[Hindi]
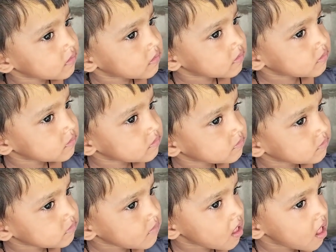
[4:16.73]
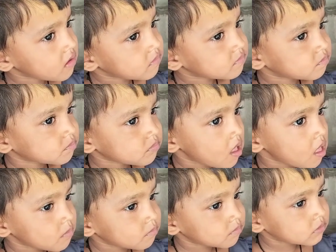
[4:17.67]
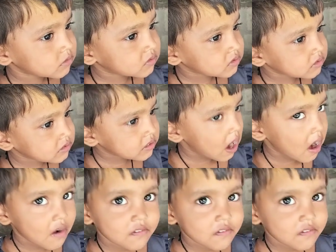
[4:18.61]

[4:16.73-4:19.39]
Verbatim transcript: कितनी टेस्टी बनी है बहुत